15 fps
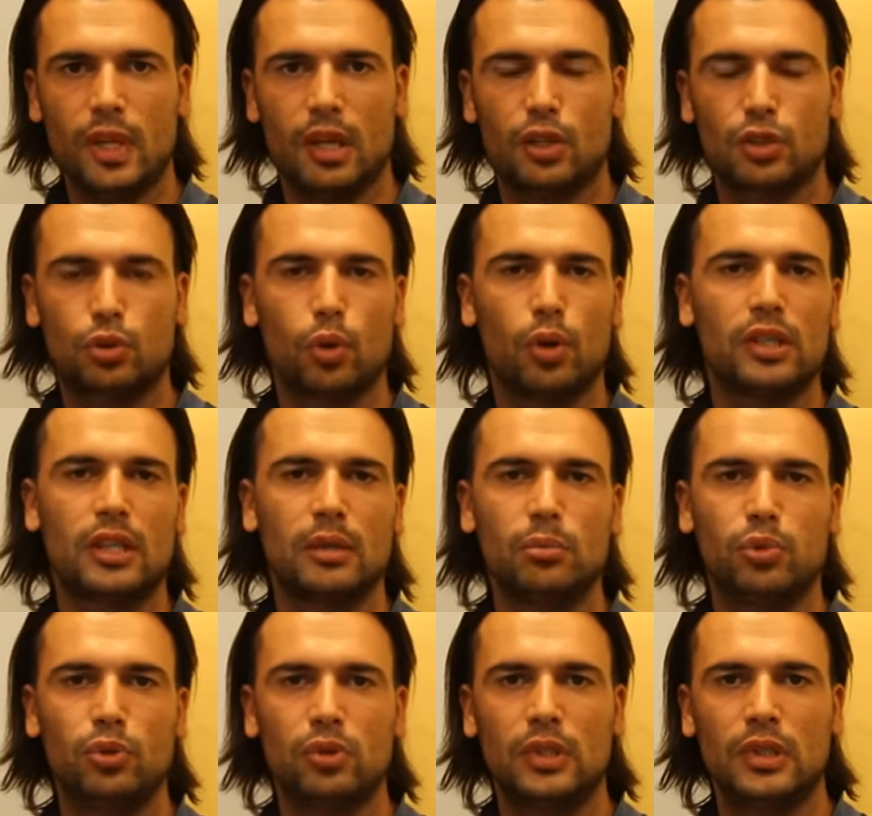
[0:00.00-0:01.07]
кто это
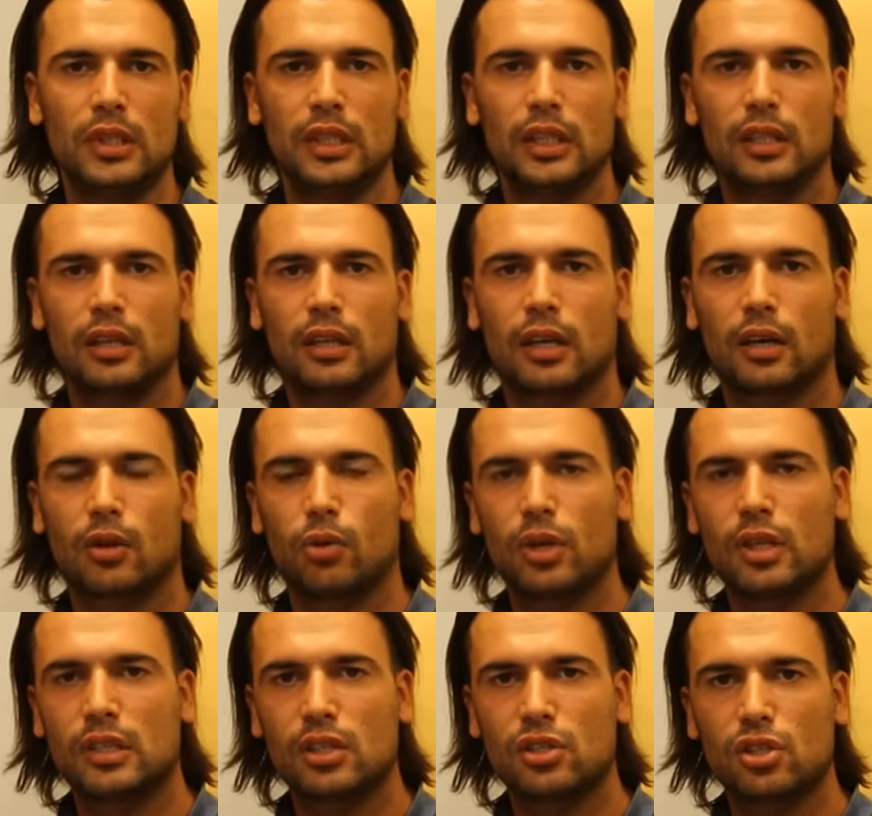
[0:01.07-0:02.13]
будет
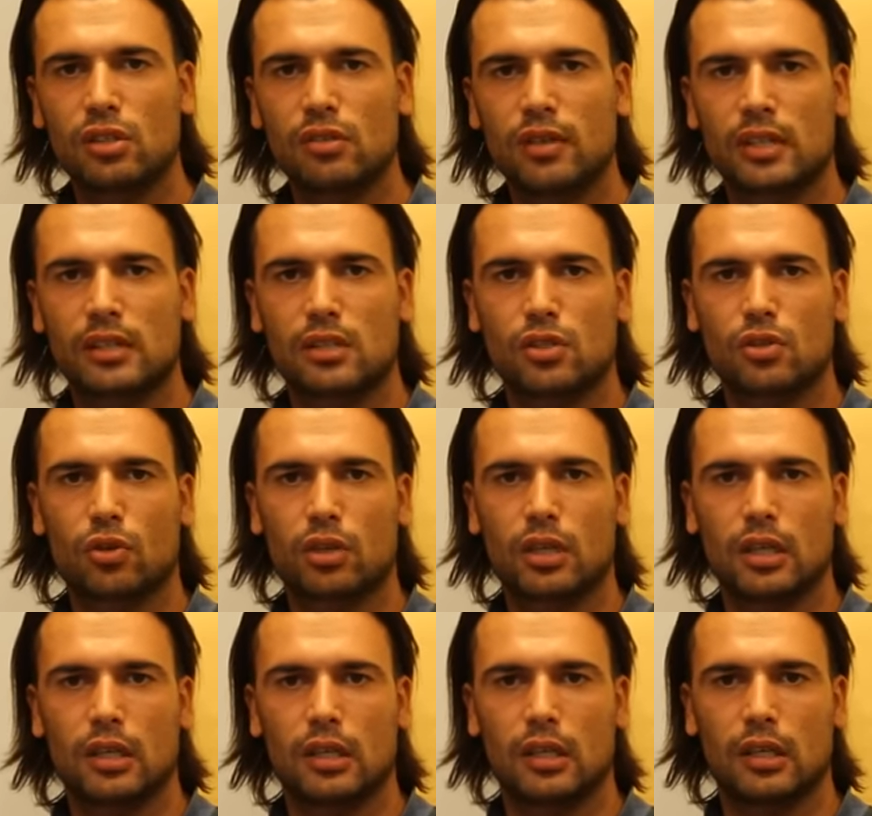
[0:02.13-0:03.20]
какой это человек,
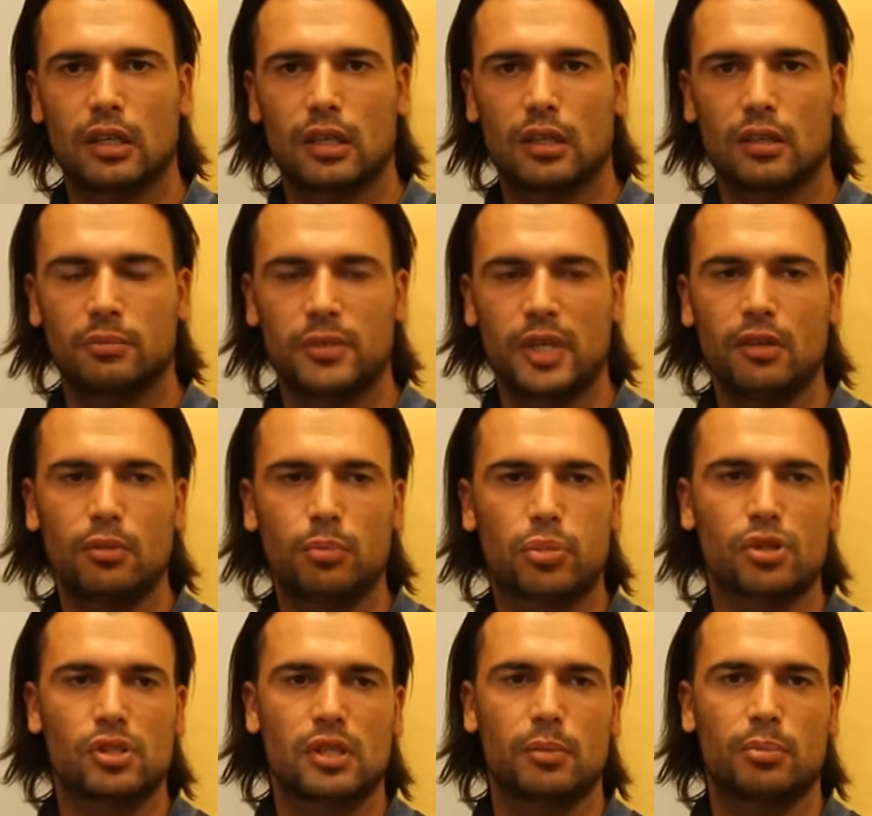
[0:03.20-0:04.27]
насколько... Мне вот
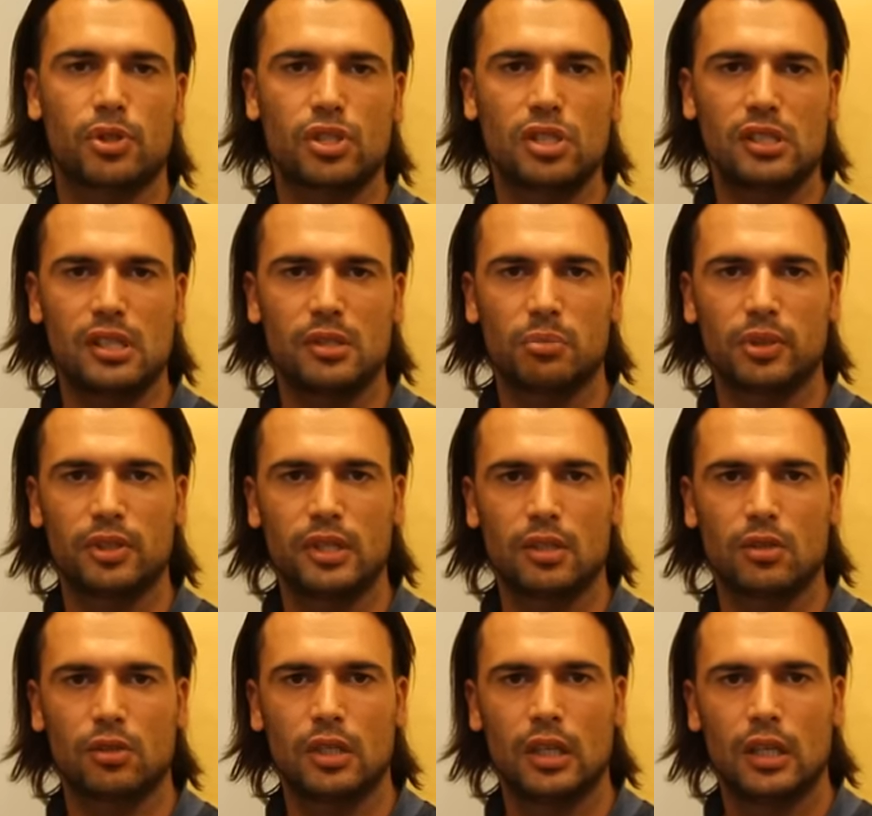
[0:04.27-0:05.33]
просто по жизни
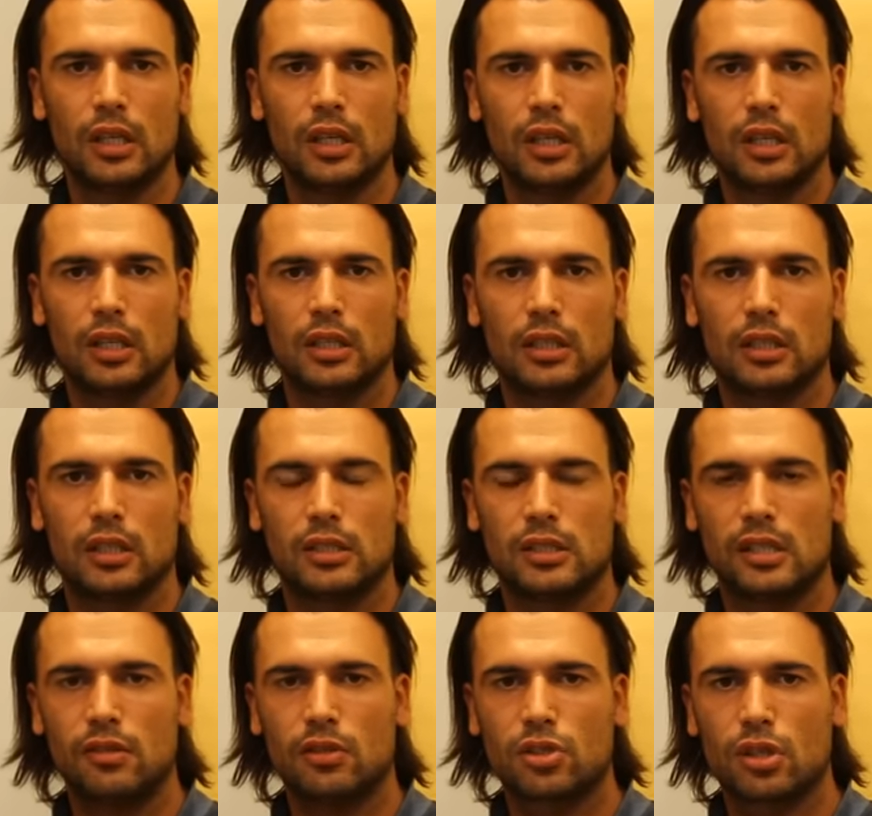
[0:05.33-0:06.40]
импонируют э,
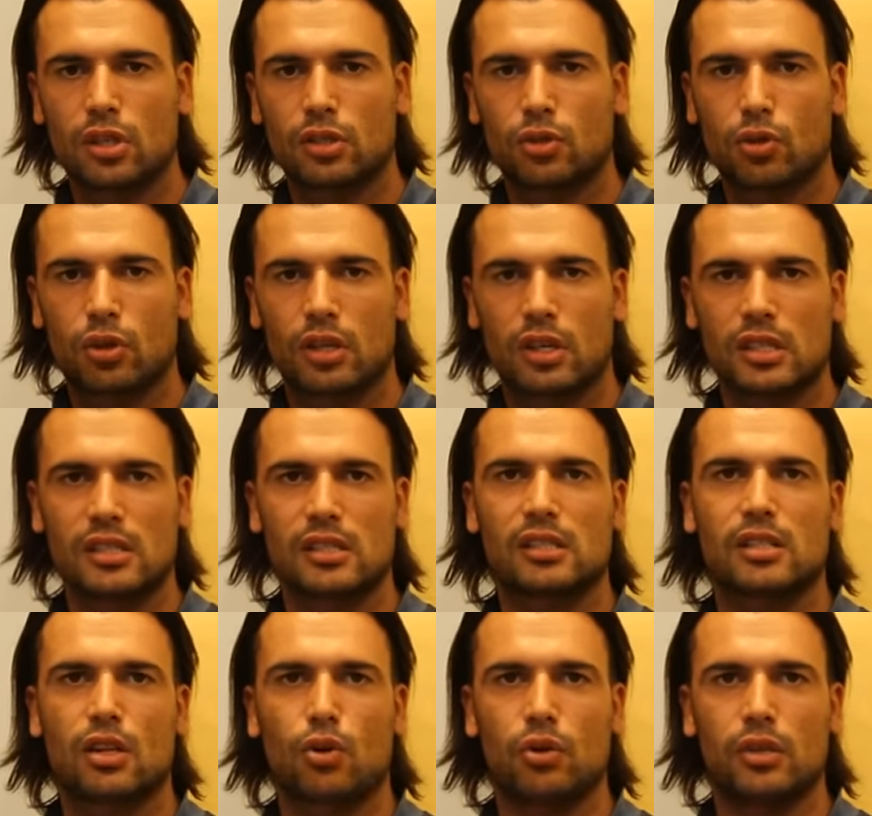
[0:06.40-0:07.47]
девочки, которые
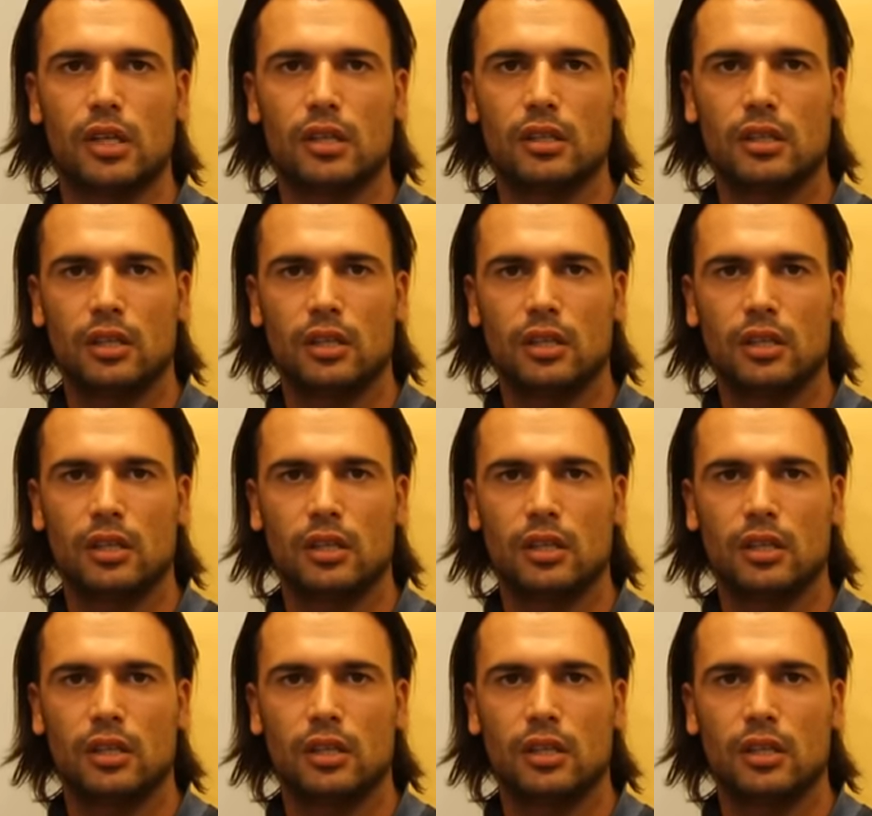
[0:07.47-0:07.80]
разносторонние.